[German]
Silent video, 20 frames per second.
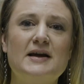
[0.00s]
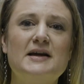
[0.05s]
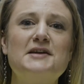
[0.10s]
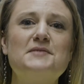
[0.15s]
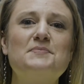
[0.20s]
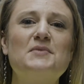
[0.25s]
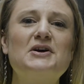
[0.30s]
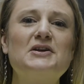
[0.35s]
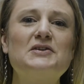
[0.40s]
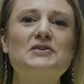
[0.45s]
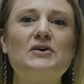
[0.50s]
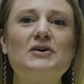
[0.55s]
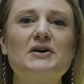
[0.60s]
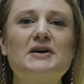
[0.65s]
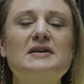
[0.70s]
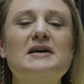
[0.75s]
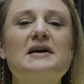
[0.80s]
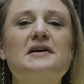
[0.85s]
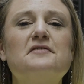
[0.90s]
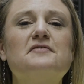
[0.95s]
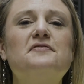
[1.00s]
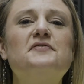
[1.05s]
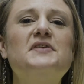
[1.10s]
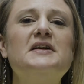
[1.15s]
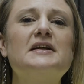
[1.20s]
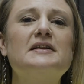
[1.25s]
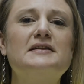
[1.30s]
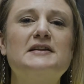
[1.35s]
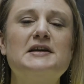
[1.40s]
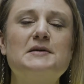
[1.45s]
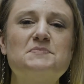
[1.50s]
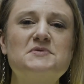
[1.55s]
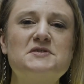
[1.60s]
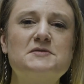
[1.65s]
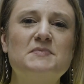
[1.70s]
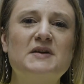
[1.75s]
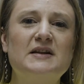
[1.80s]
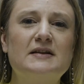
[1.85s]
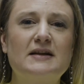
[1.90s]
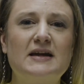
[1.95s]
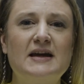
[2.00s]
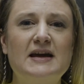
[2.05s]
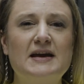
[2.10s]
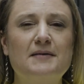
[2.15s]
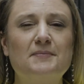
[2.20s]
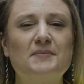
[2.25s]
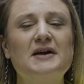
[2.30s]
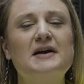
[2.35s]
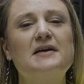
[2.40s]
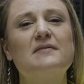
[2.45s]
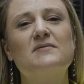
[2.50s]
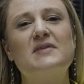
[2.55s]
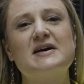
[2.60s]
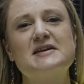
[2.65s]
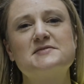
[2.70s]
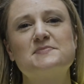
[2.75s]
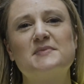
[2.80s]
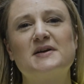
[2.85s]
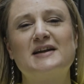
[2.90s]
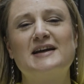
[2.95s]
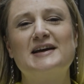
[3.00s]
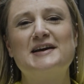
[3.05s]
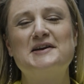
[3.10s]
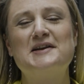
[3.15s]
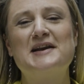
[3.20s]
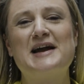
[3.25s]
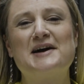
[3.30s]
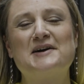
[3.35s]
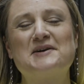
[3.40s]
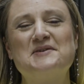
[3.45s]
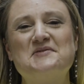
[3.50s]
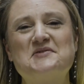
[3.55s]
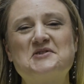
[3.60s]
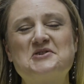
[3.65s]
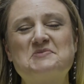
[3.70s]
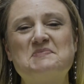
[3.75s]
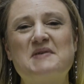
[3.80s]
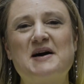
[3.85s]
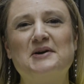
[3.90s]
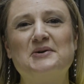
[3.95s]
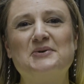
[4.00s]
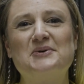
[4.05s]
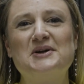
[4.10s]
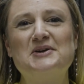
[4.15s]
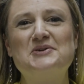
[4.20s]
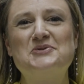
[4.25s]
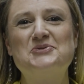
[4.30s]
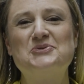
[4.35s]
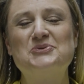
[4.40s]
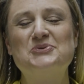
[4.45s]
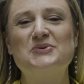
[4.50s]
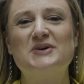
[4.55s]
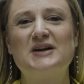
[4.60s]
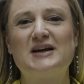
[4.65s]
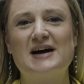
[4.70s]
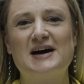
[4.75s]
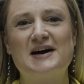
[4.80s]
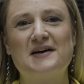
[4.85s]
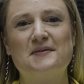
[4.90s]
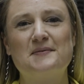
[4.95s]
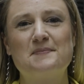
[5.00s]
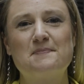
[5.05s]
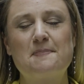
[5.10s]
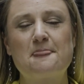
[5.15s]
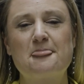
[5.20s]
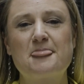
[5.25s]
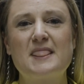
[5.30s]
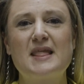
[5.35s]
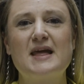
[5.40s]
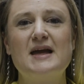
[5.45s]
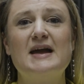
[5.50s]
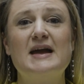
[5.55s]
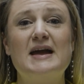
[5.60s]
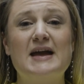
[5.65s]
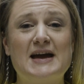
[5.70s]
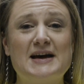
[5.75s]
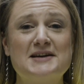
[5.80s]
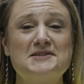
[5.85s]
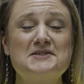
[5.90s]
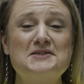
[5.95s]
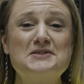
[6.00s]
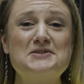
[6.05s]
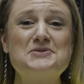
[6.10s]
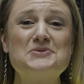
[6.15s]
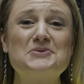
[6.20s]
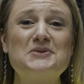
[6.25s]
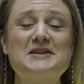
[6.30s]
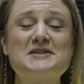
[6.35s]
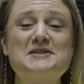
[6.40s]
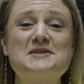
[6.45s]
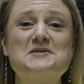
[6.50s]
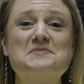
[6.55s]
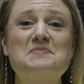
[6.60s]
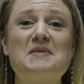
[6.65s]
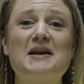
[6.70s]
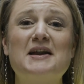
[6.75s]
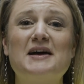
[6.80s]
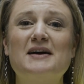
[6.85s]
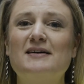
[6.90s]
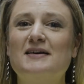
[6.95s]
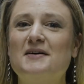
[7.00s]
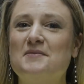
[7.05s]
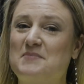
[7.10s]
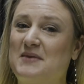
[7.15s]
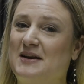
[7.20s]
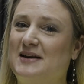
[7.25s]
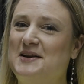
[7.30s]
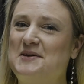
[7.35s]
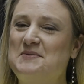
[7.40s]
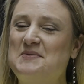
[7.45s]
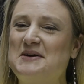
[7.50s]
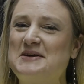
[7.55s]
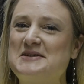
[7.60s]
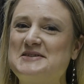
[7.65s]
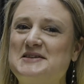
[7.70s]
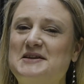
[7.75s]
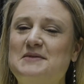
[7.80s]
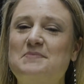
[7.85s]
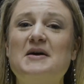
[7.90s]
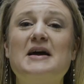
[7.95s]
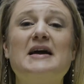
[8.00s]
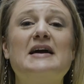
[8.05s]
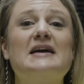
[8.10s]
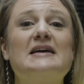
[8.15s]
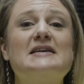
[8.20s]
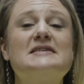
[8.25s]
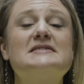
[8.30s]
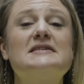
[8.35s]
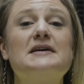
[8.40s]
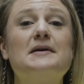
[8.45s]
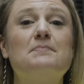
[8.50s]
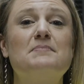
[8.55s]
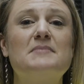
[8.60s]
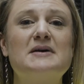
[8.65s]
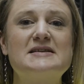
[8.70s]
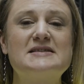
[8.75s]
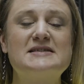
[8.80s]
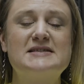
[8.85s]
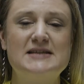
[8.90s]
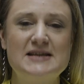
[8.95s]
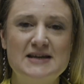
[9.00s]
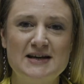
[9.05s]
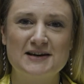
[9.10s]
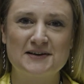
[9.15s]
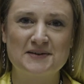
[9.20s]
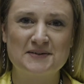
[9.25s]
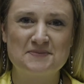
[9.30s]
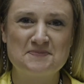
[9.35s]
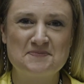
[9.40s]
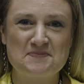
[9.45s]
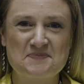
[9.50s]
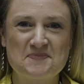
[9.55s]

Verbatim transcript: Ich möchte euch vier Tipps mitgeben, was man gegen Nackenverspannungen tun kann. Erstens, und das ist meine, mein Lieblingstipp, ist massieren.